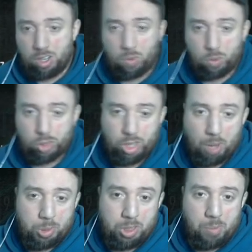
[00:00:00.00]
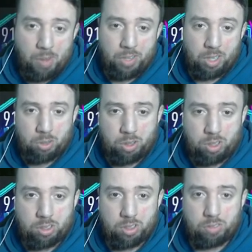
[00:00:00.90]
Und ich kann mich immer wieder
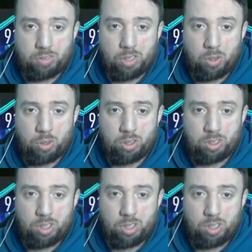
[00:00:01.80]
nur wiederholen,